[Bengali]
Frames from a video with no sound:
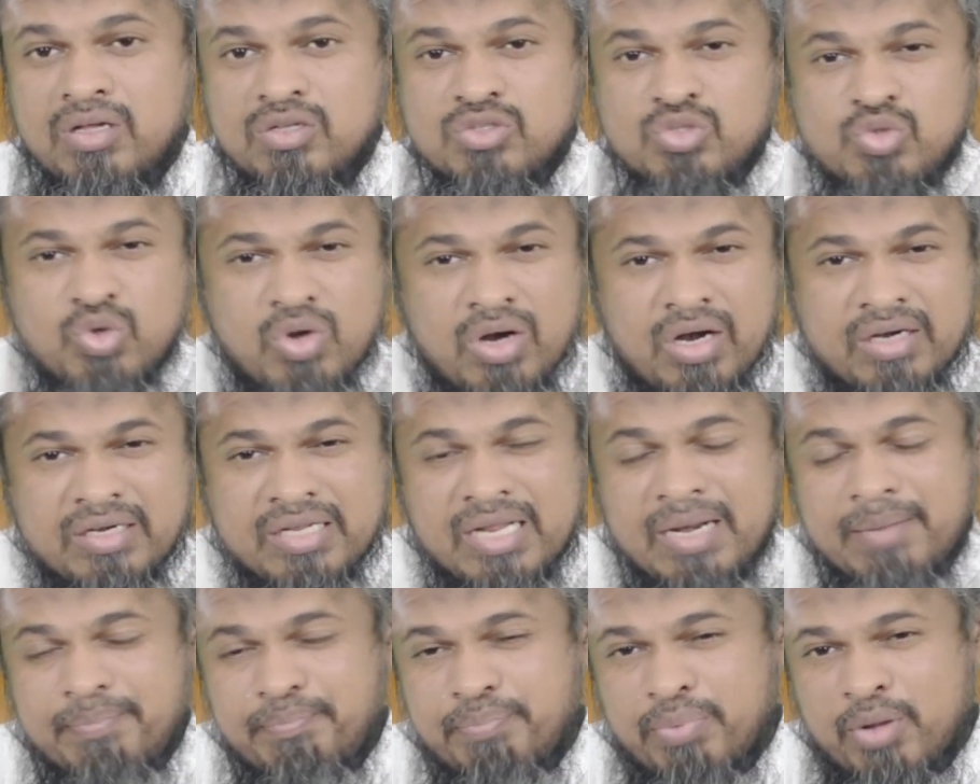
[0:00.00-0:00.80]

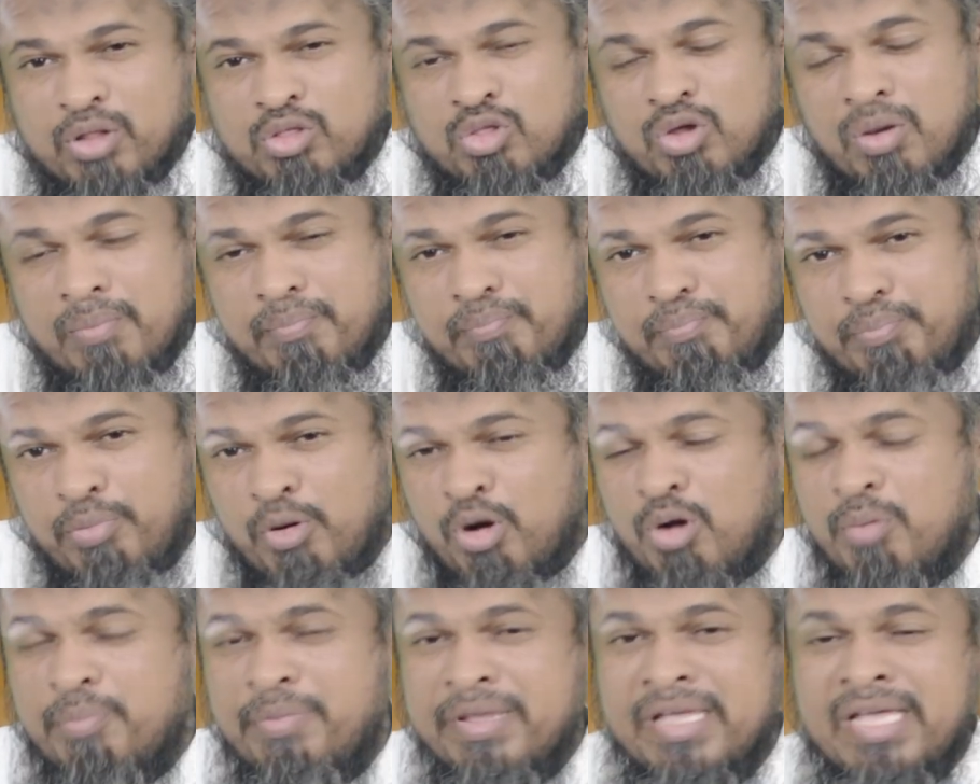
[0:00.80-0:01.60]
সুরাটির প্রথম
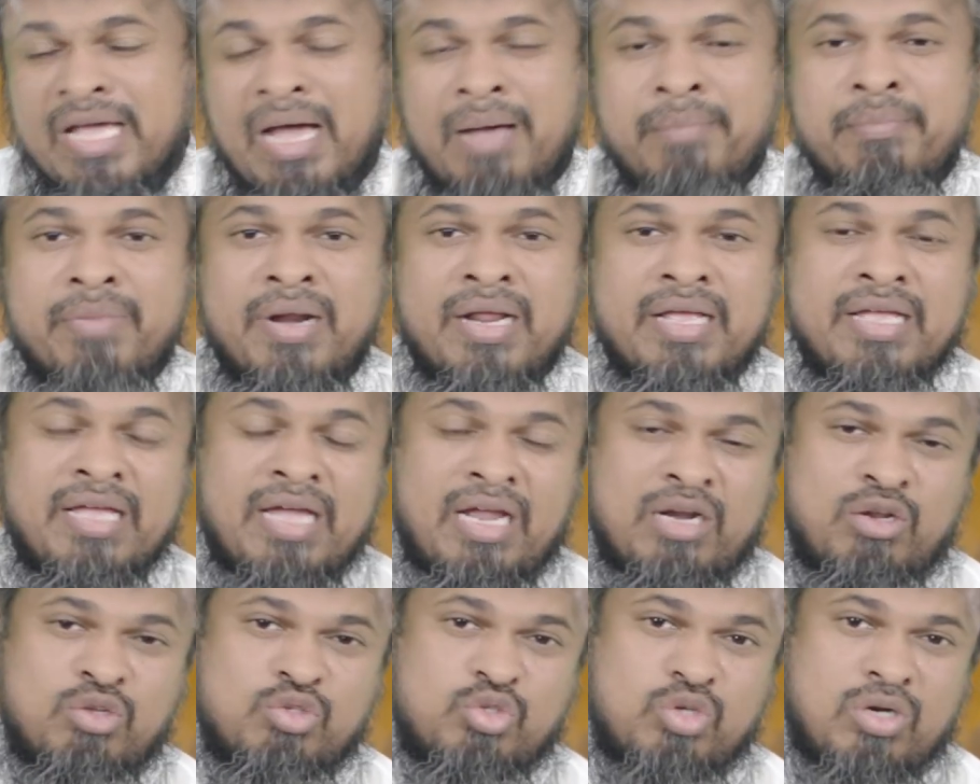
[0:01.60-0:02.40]
পর্বেই আমরা এই
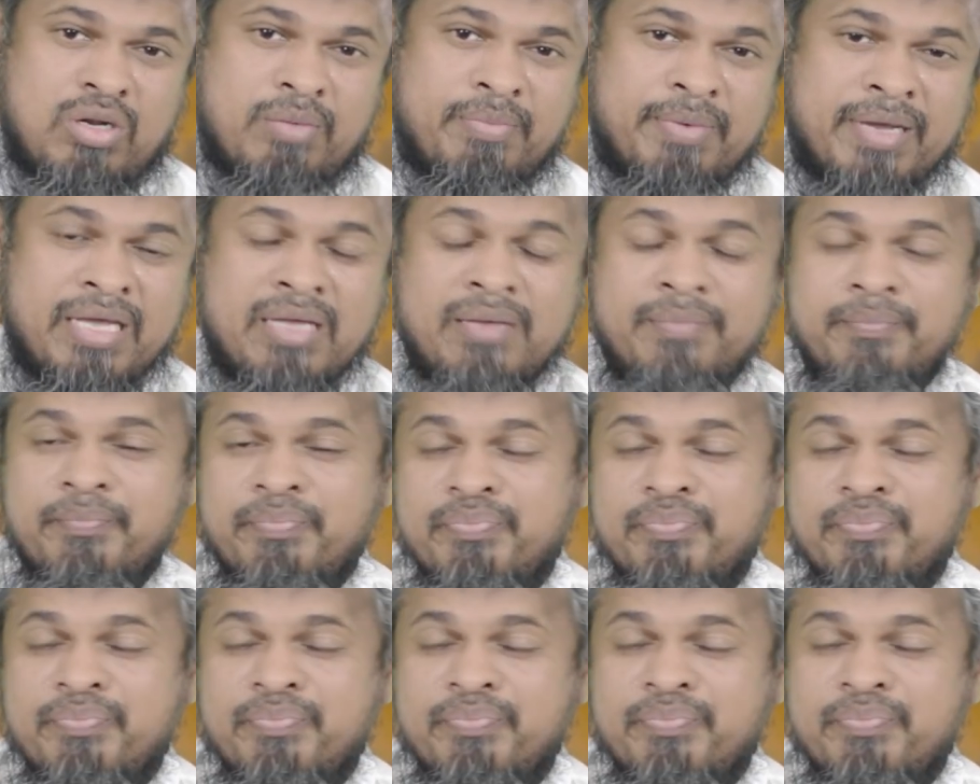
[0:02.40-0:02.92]
আলোচনা পাই